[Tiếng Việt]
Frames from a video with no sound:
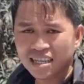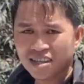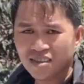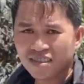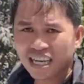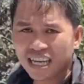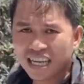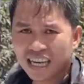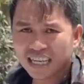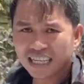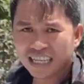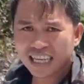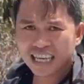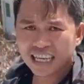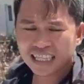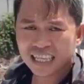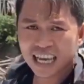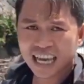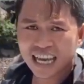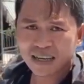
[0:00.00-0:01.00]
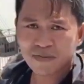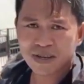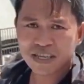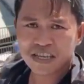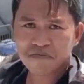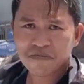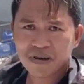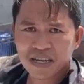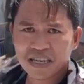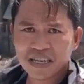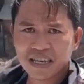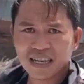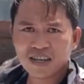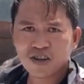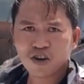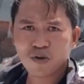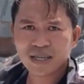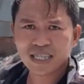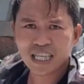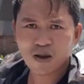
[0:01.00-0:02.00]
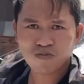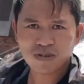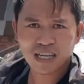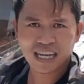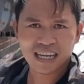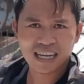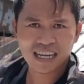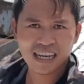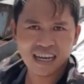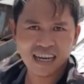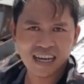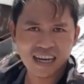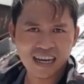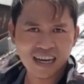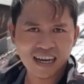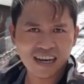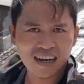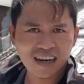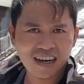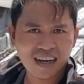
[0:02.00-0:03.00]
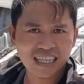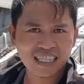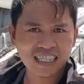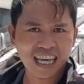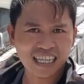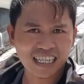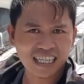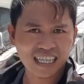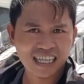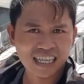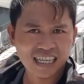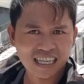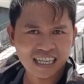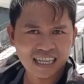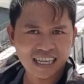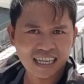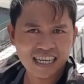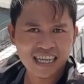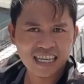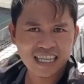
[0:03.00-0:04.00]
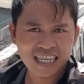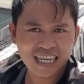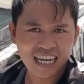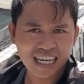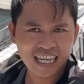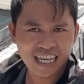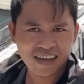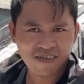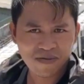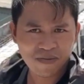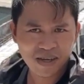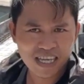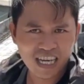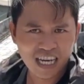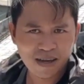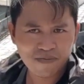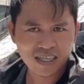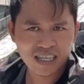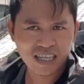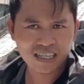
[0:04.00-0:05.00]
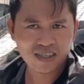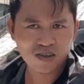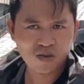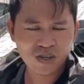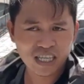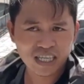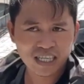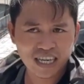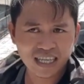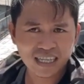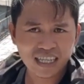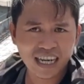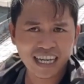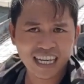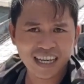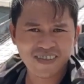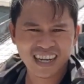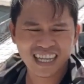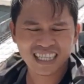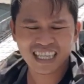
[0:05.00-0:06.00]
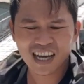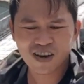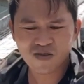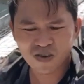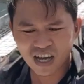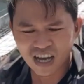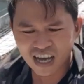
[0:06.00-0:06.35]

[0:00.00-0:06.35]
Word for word: còn đây là cái sàn mà chuẩn bị ờ, đổ bê tông này đó cái sàn này nó như thế này nè và bây giờ em sẽ tú sẽ chuyển lại camera sau